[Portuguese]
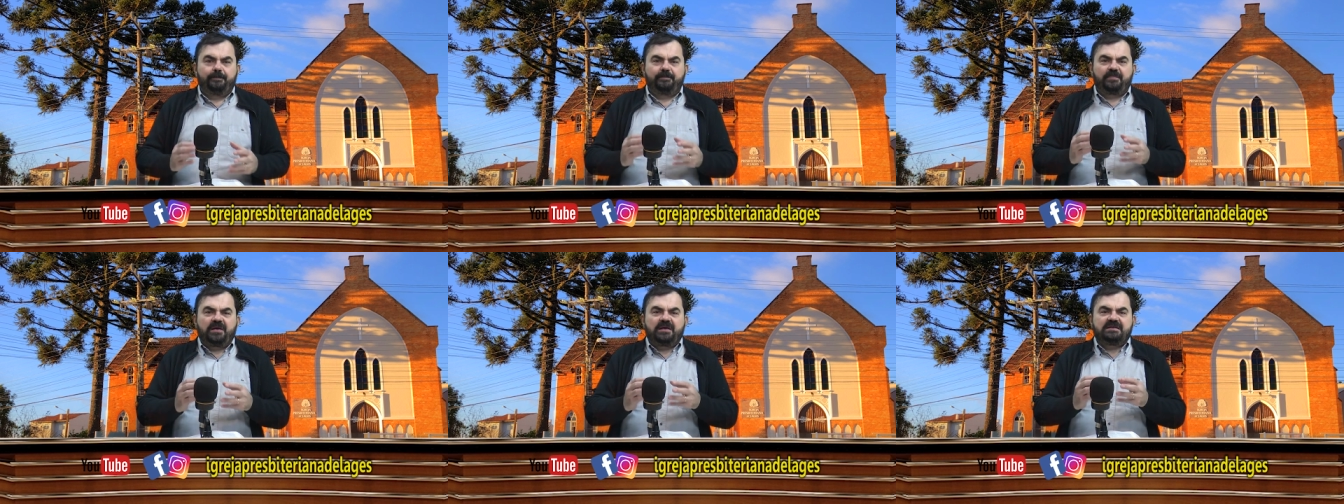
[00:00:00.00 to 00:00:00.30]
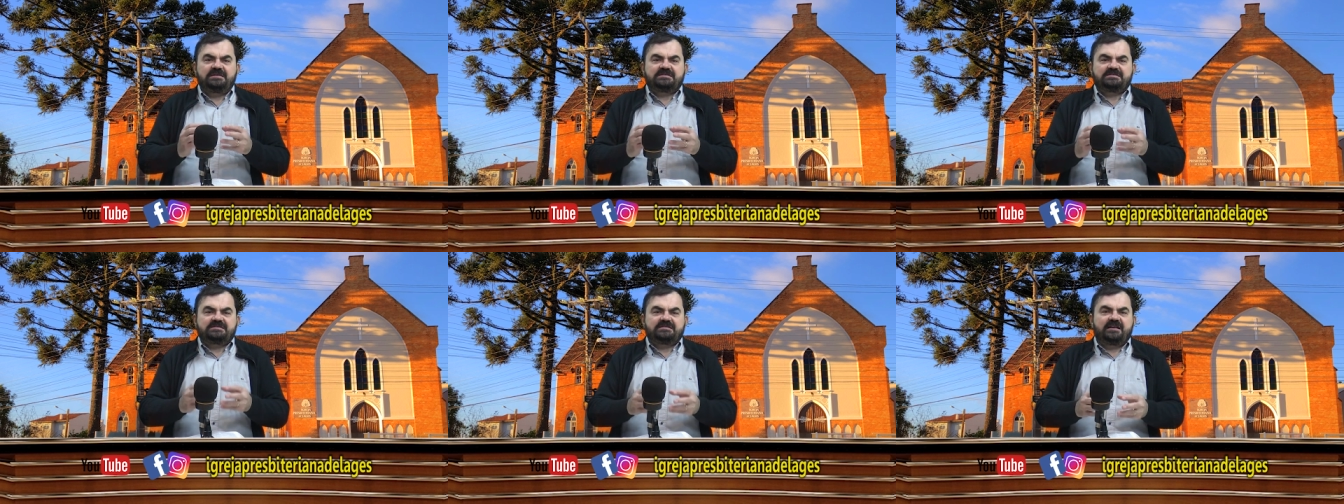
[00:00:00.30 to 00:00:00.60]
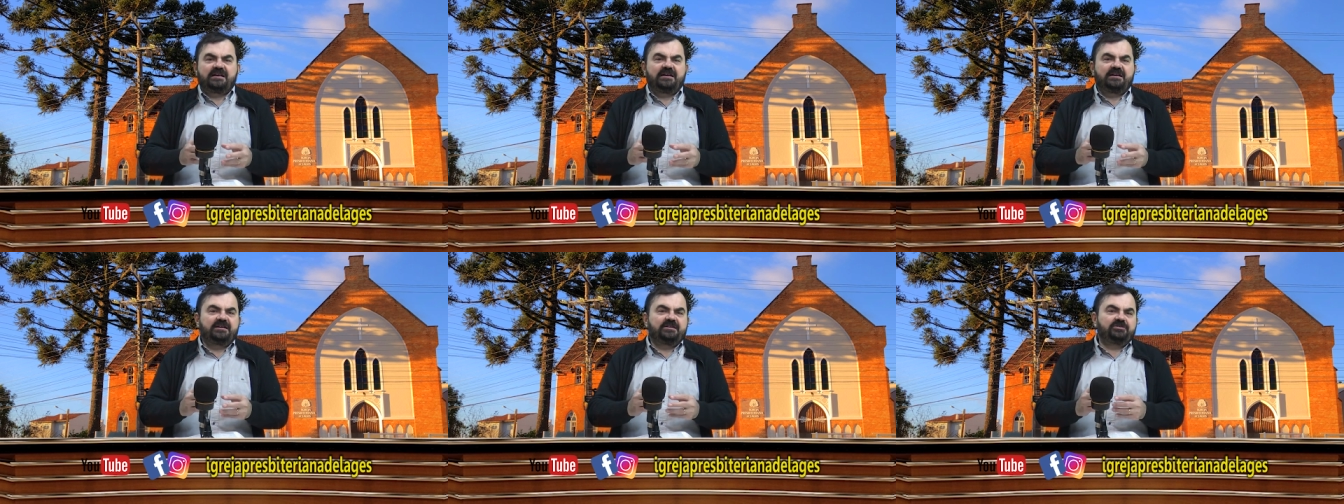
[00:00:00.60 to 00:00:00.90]

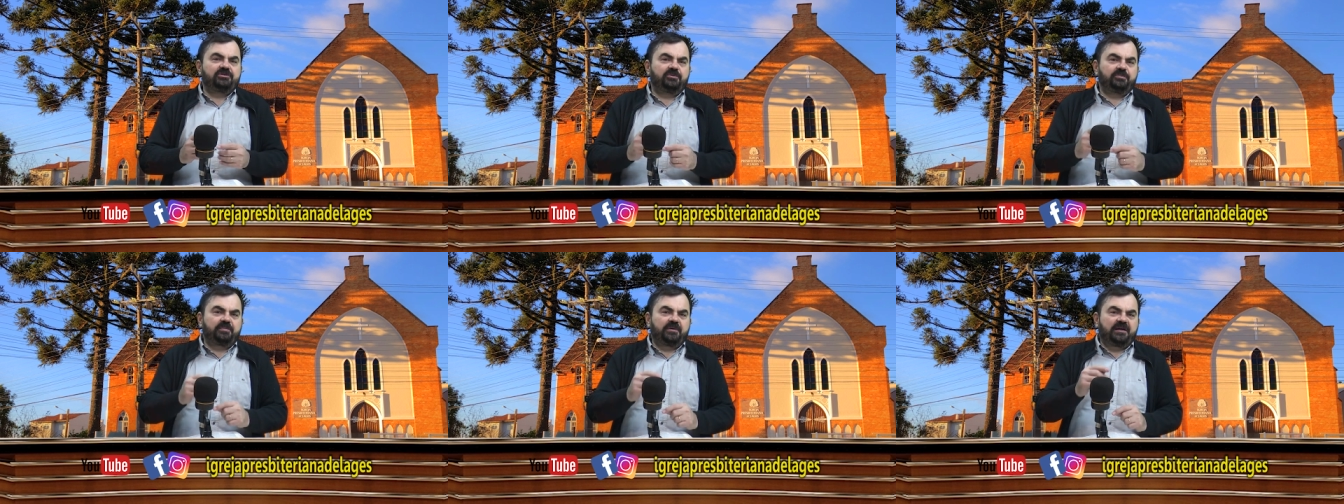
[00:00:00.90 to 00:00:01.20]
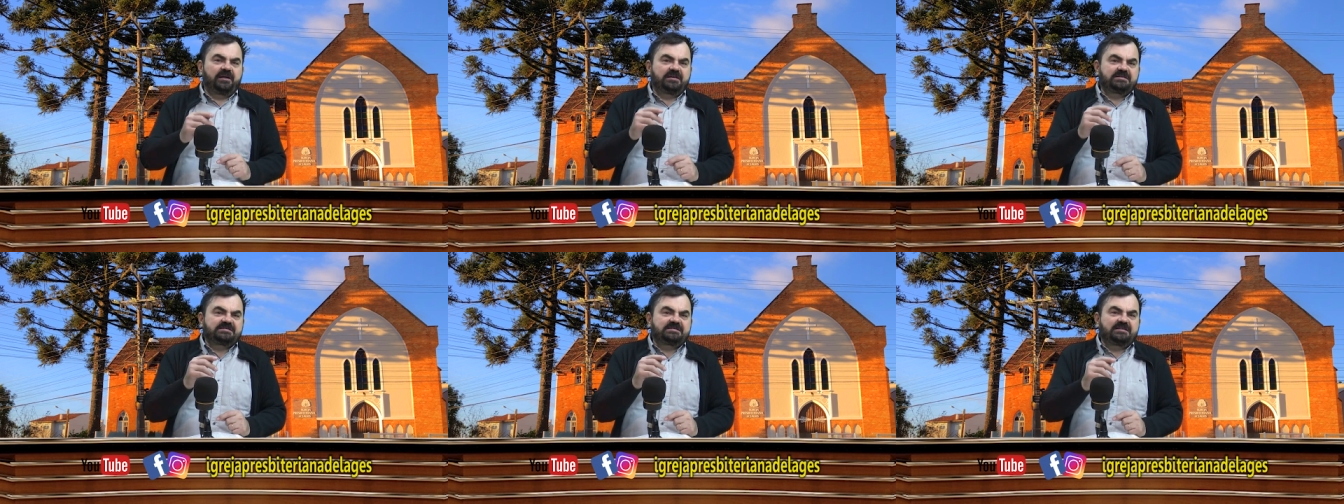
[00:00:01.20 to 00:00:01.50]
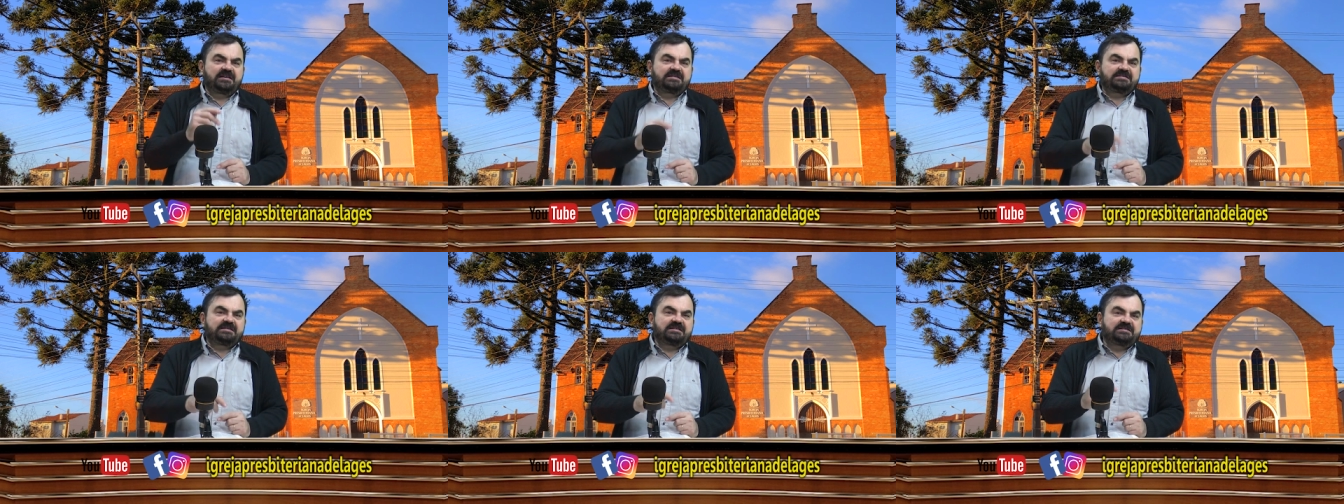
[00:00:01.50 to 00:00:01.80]
pensado para as
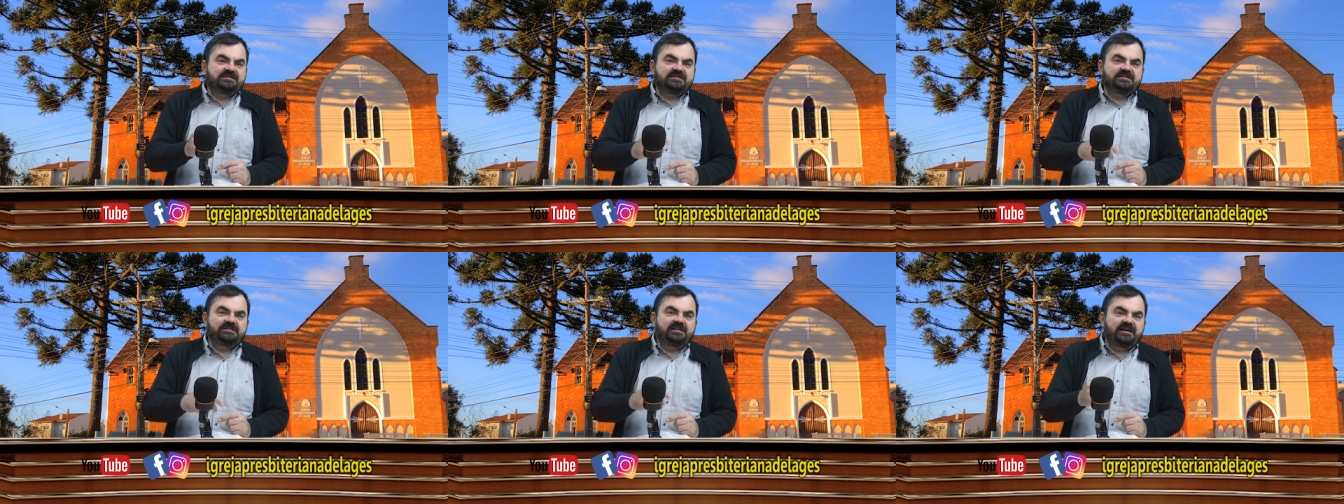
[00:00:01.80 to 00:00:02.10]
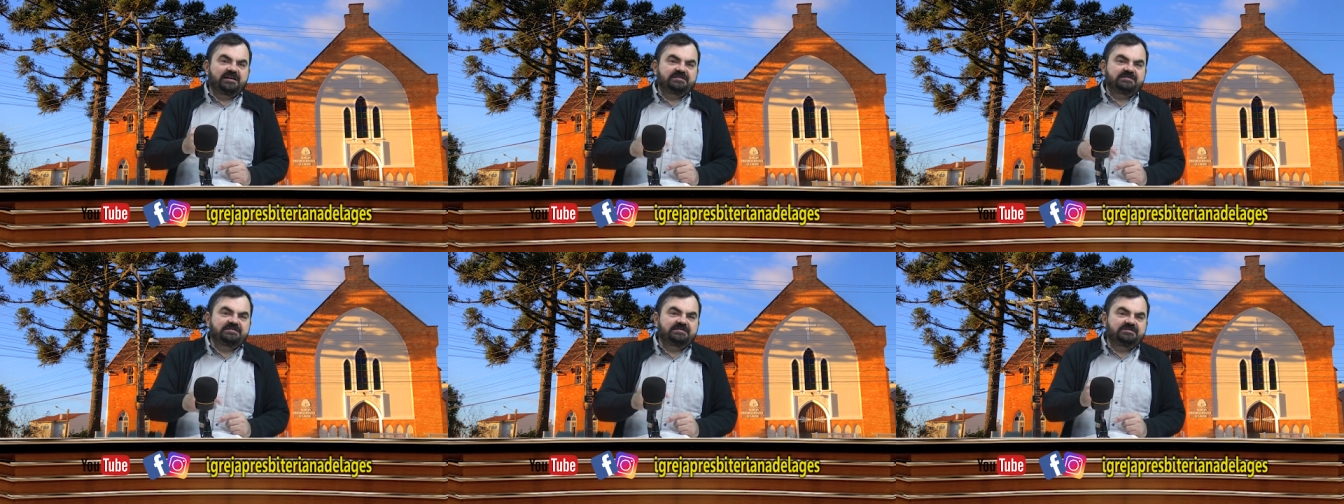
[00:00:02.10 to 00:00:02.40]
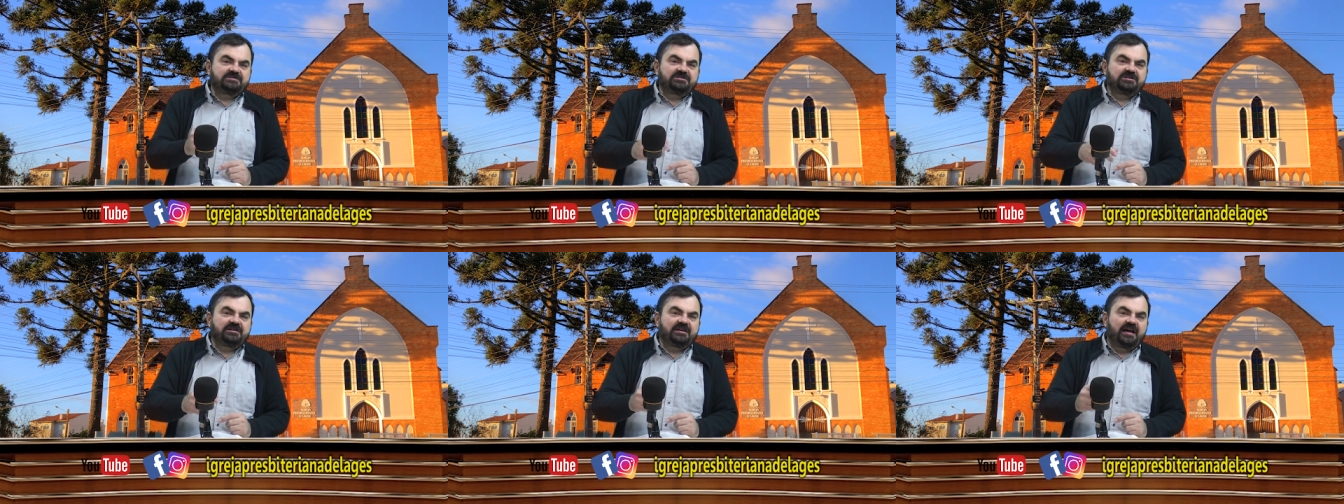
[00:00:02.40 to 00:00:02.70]

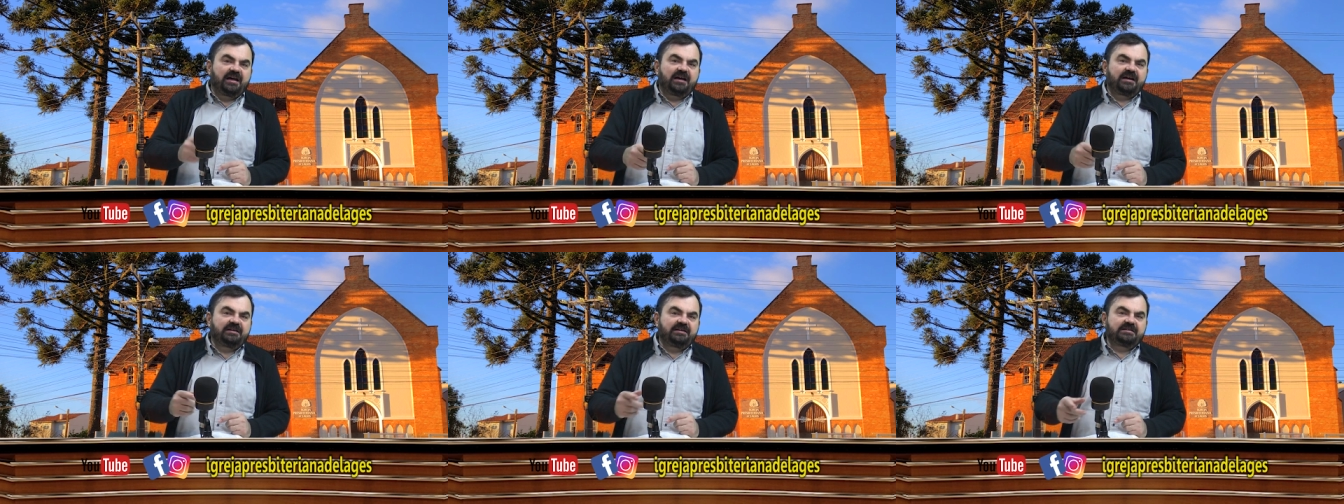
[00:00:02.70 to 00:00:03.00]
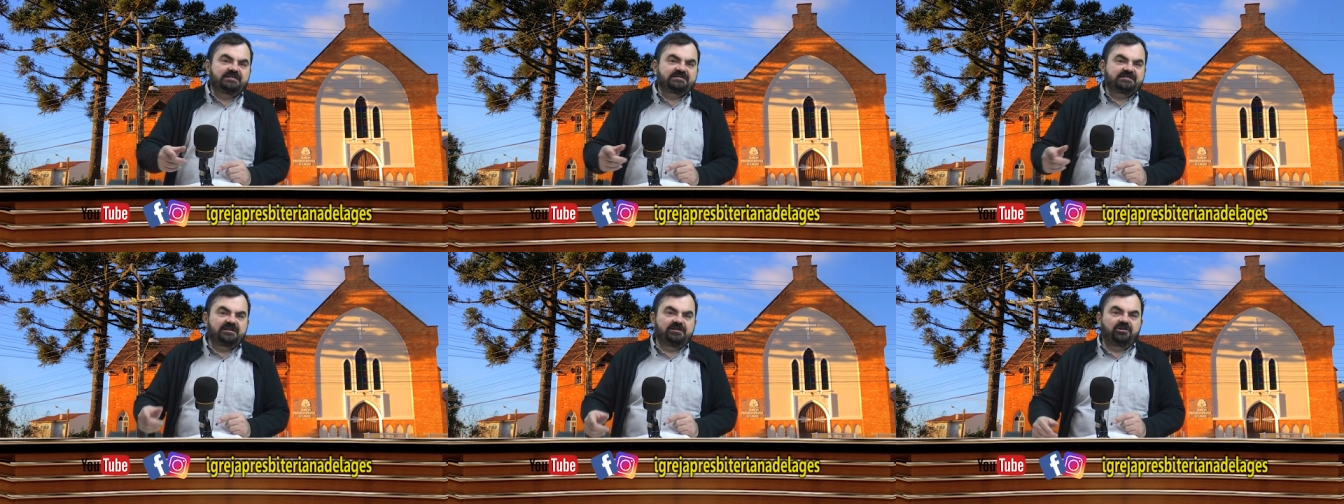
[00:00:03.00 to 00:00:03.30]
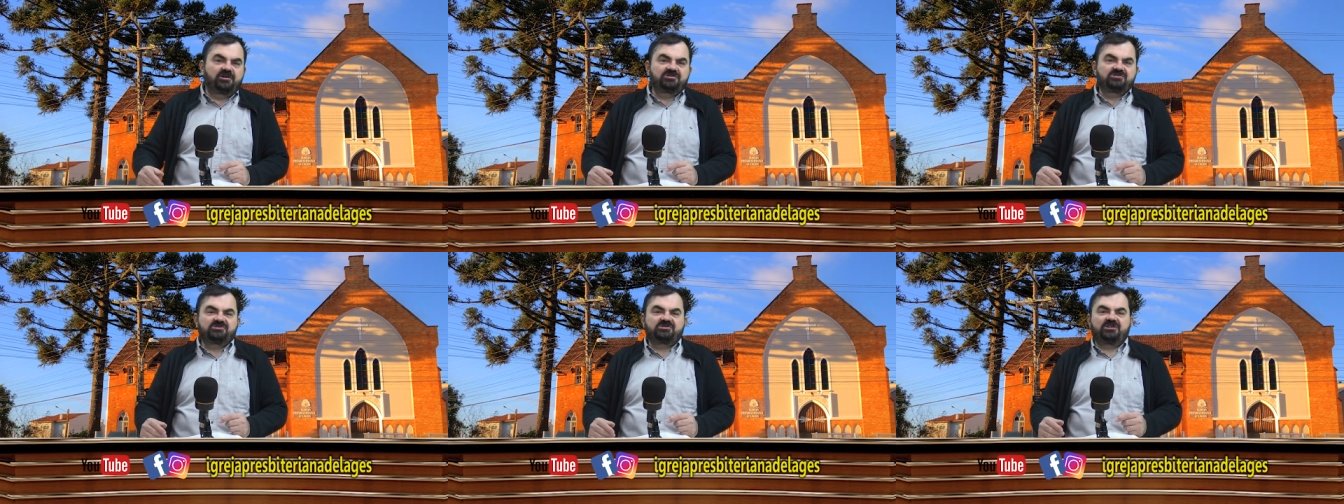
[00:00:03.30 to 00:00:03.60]
necessidades diárias que
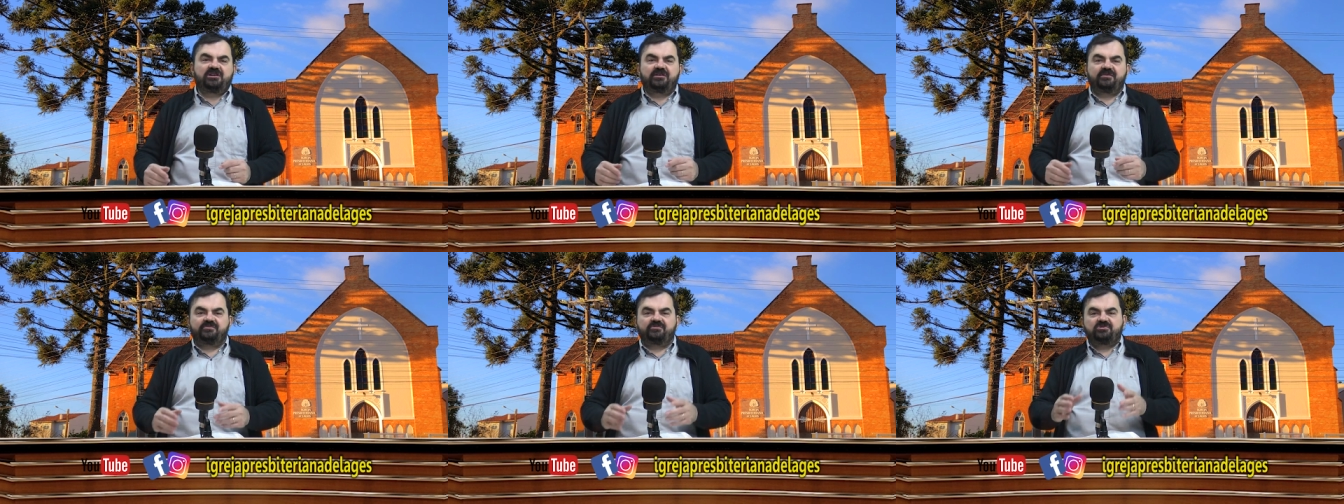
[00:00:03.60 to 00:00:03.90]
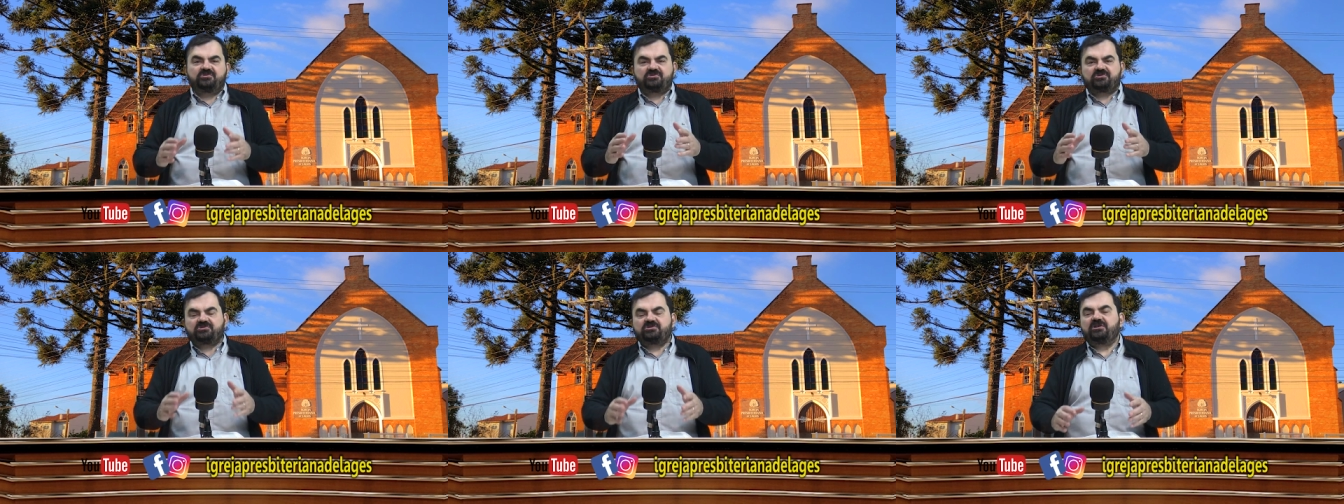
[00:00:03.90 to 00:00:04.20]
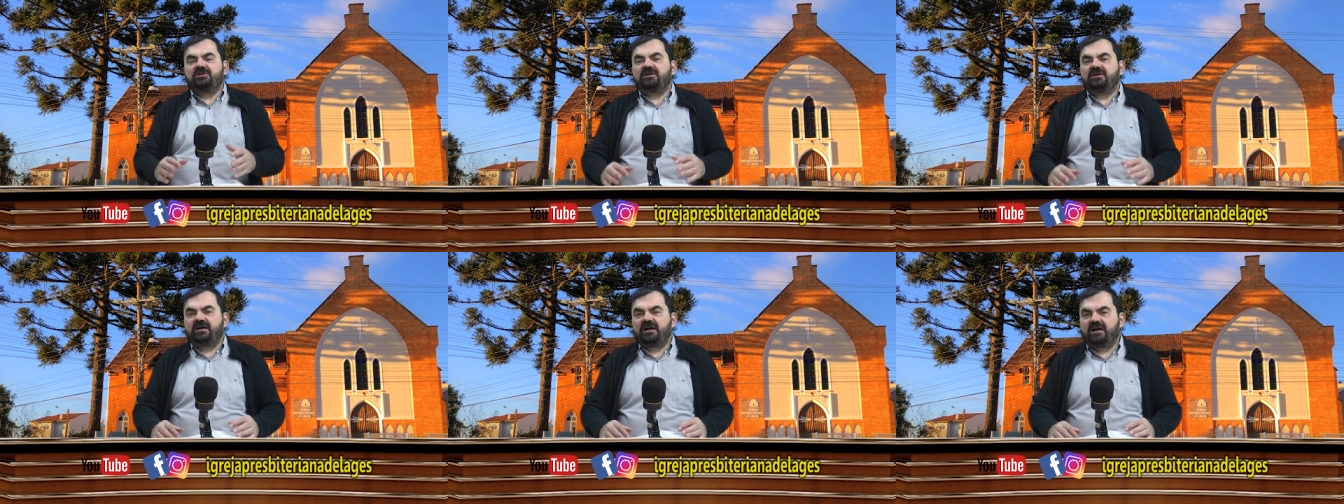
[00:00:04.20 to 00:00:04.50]
nós temos